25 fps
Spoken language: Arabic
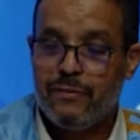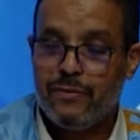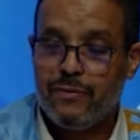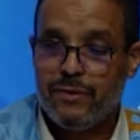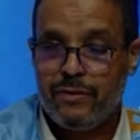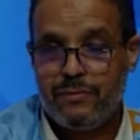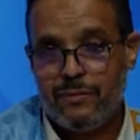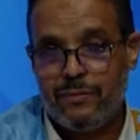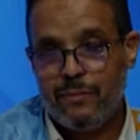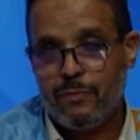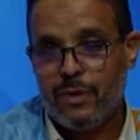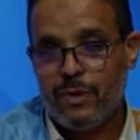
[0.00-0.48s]

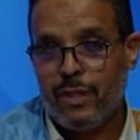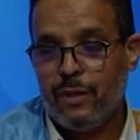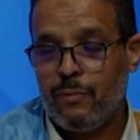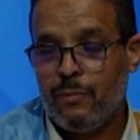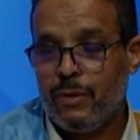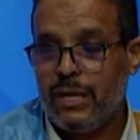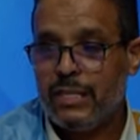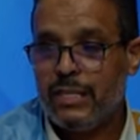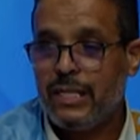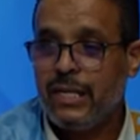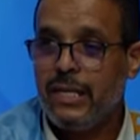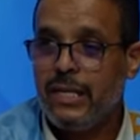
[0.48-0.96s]
في الموضوع
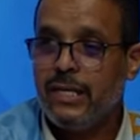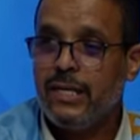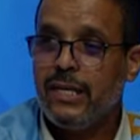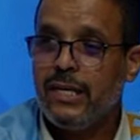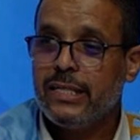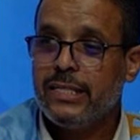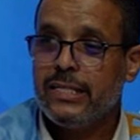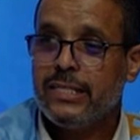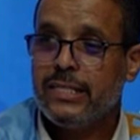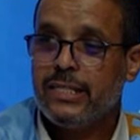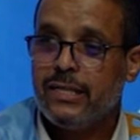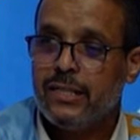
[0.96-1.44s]
المنظومات اللي
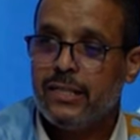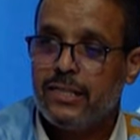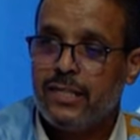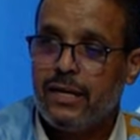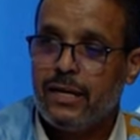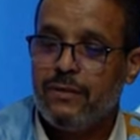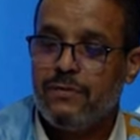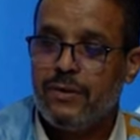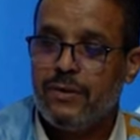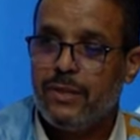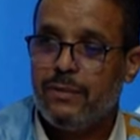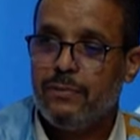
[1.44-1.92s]
قدرت
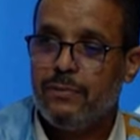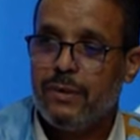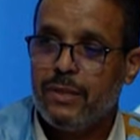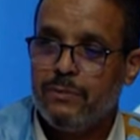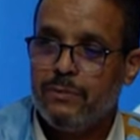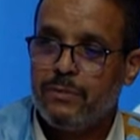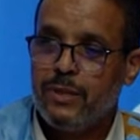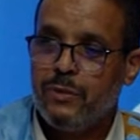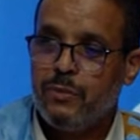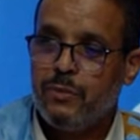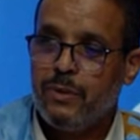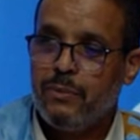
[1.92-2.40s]
تنجح في منظومه
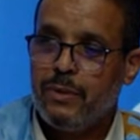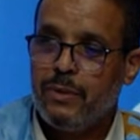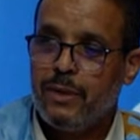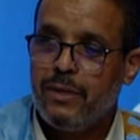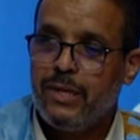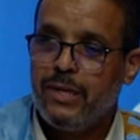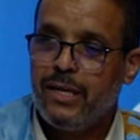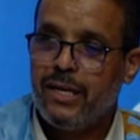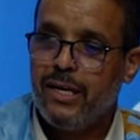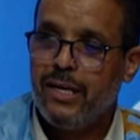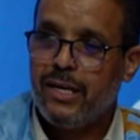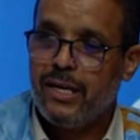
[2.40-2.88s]
التكوين
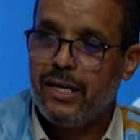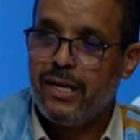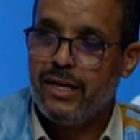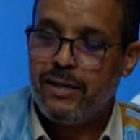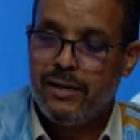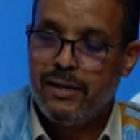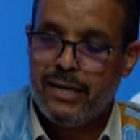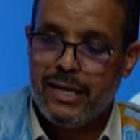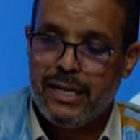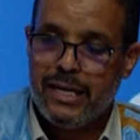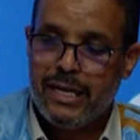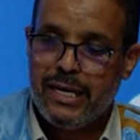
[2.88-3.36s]
المهني لان
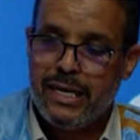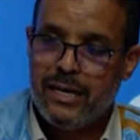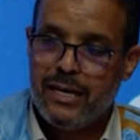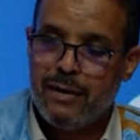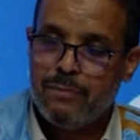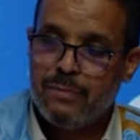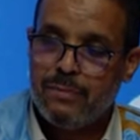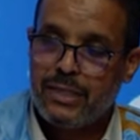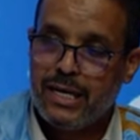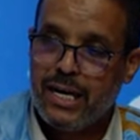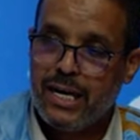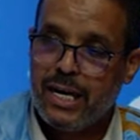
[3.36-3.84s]
لان
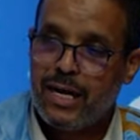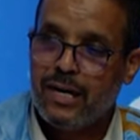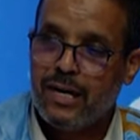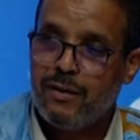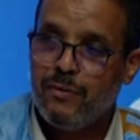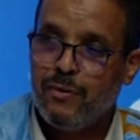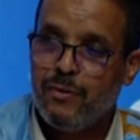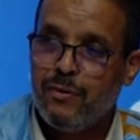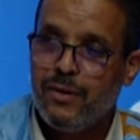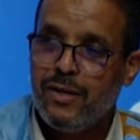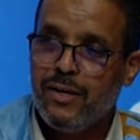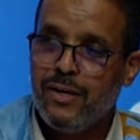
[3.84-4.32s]
هم
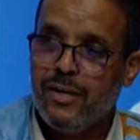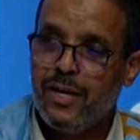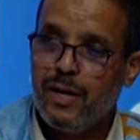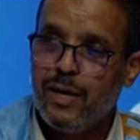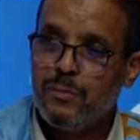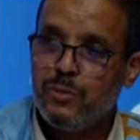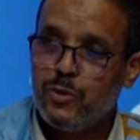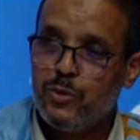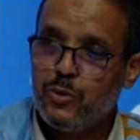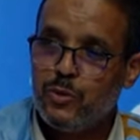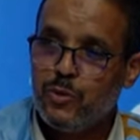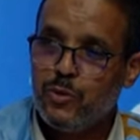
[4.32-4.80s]
تلاقوا
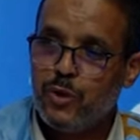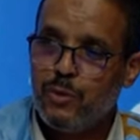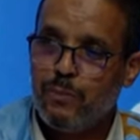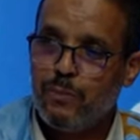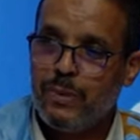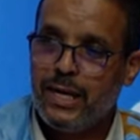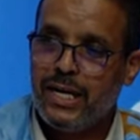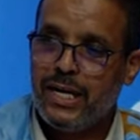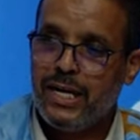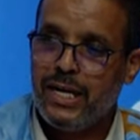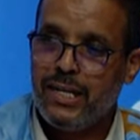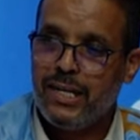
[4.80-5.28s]
هم جسور
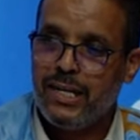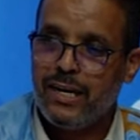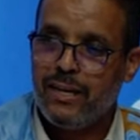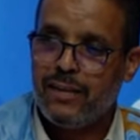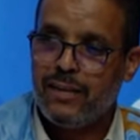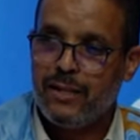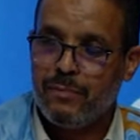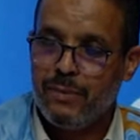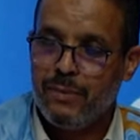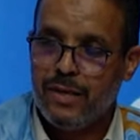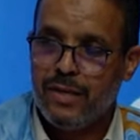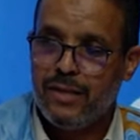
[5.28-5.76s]
بين هذه
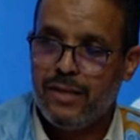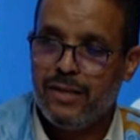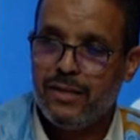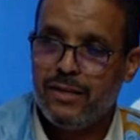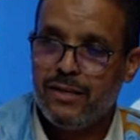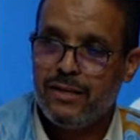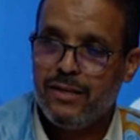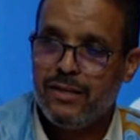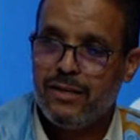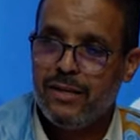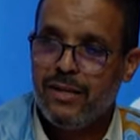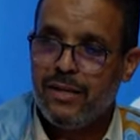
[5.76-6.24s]
الانظمه اللي
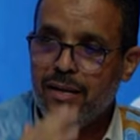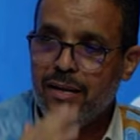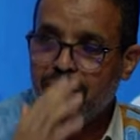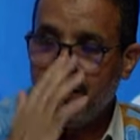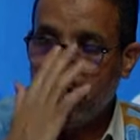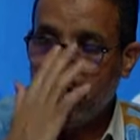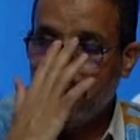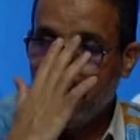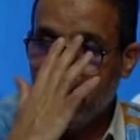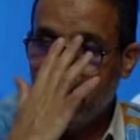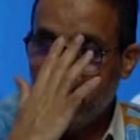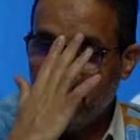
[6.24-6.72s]

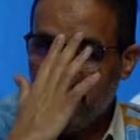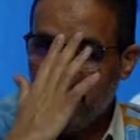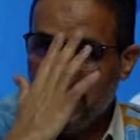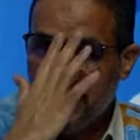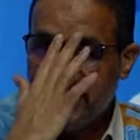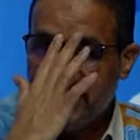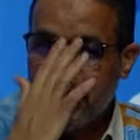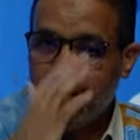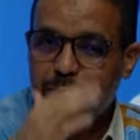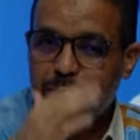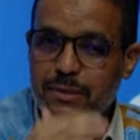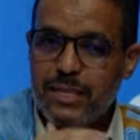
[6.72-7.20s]
ما
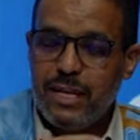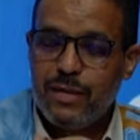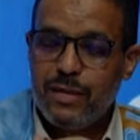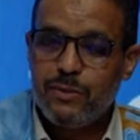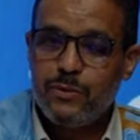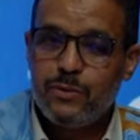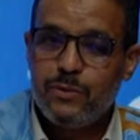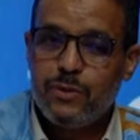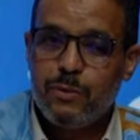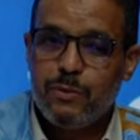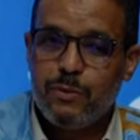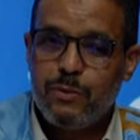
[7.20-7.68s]
دامت هذه
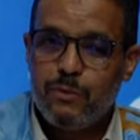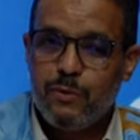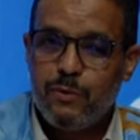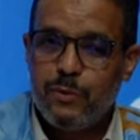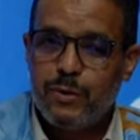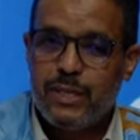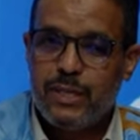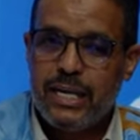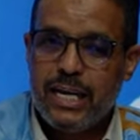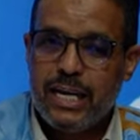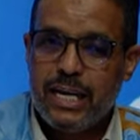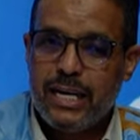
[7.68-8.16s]
الجسور
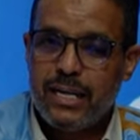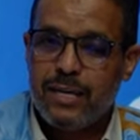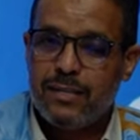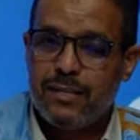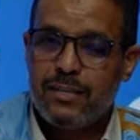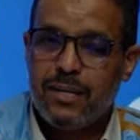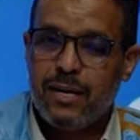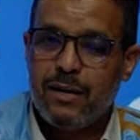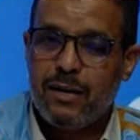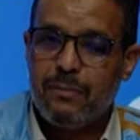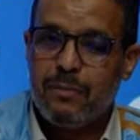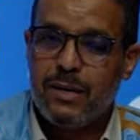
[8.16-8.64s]
مفقوده انا
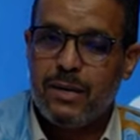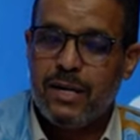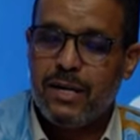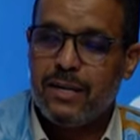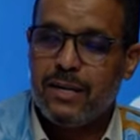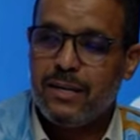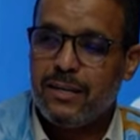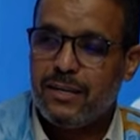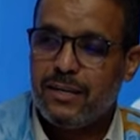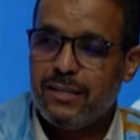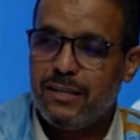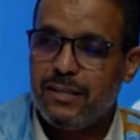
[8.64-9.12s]
كطالب انا
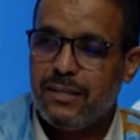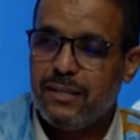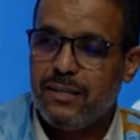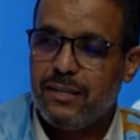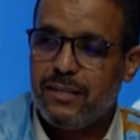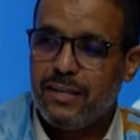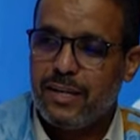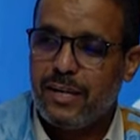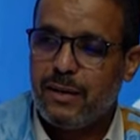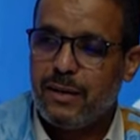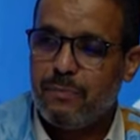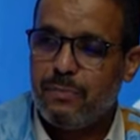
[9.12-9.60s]

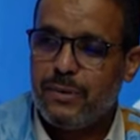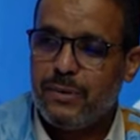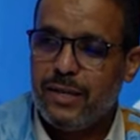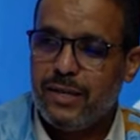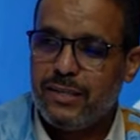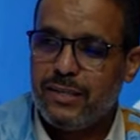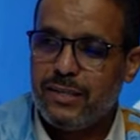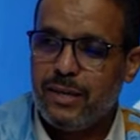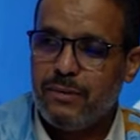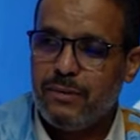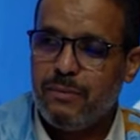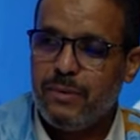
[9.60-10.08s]
كاب
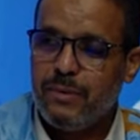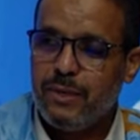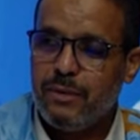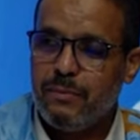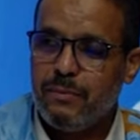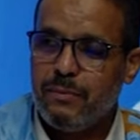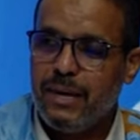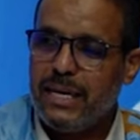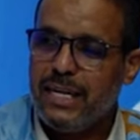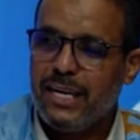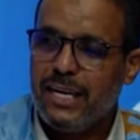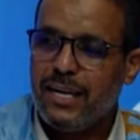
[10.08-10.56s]
تلميذي
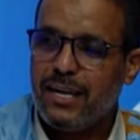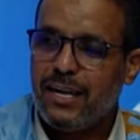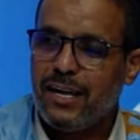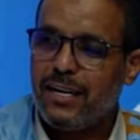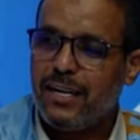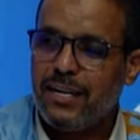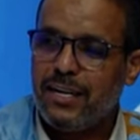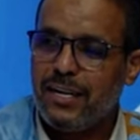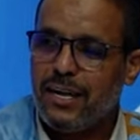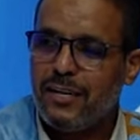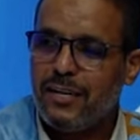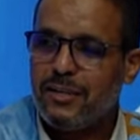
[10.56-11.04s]
ما
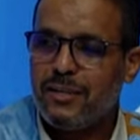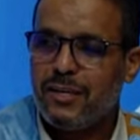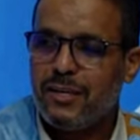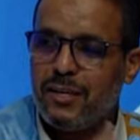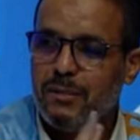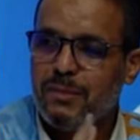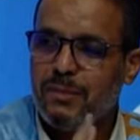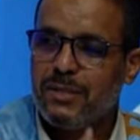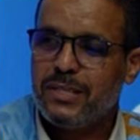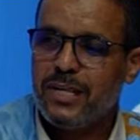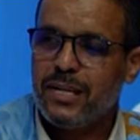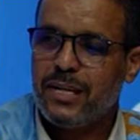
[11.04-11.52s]
نخليه قاعد
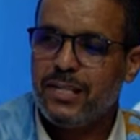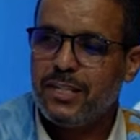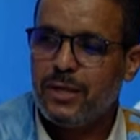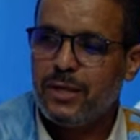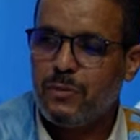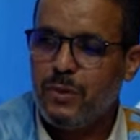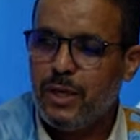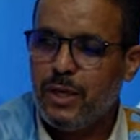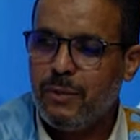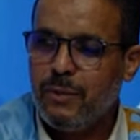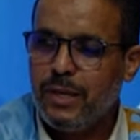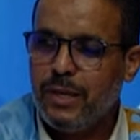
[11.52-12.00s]
يدخل مسار
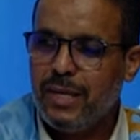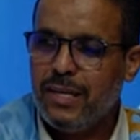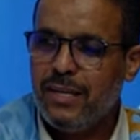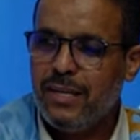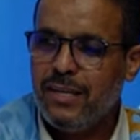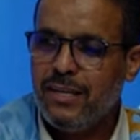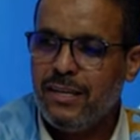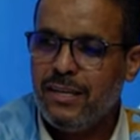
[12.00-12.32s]
التكوين المهني